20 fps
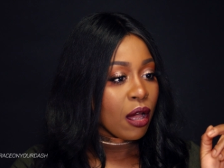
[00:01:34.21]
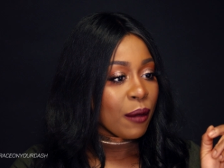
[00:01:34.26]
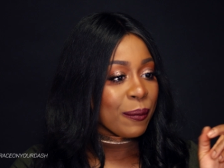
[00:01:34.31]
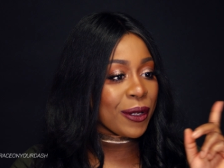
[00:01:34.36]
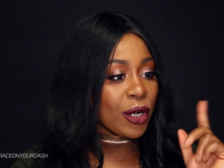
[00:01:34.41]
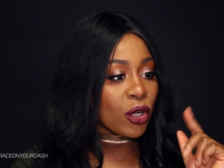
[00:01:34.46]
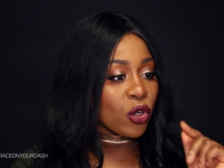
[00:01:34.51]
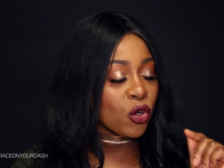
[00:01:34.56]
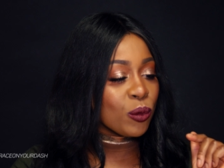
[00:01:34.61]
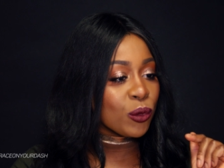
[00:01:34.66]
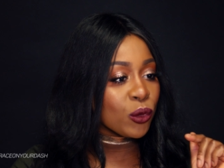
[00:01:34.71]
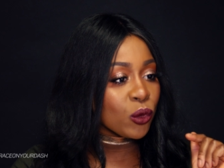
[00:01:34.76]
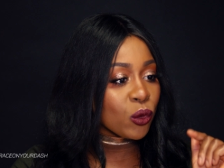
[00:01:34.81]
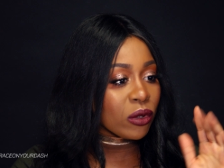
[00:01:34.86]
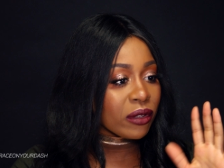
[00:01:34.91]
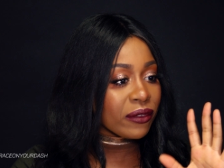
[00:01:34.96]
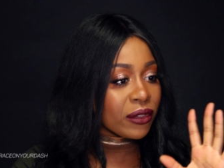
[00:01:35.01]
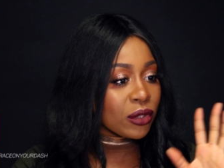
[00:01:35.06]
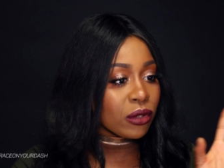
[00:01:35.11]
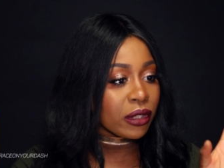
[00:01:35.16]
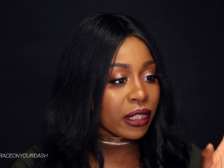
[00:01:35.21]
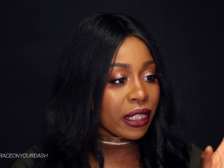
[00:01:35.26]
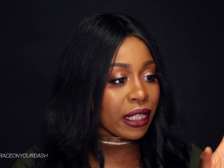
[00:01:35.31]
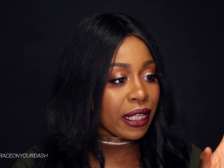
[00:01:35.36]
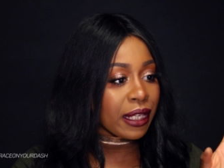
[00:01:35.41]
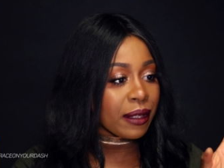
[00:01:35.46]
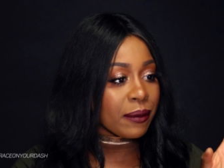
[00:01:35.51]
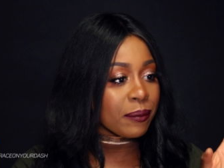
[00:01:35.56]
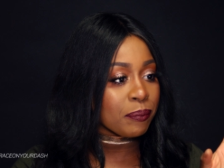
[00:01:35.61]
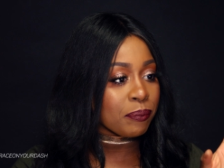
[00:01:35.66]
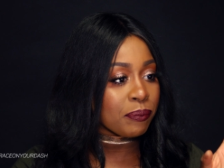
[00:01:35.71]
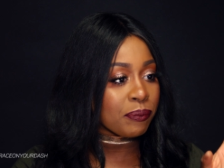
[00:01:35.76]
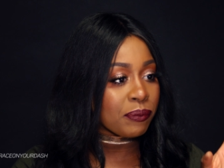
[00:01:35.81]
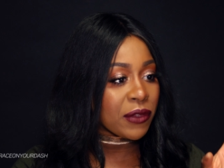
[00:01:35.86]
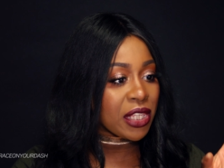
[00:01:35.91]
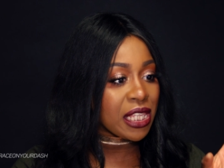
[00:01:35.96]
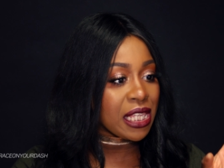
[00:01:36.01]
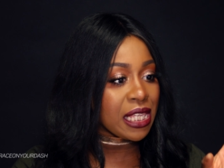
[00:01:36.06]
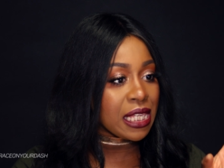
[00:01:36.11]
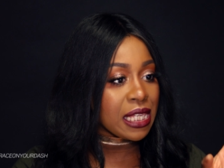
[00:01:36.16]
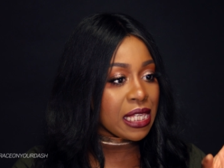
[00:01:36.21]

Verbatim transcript: però comunque vedo che mm,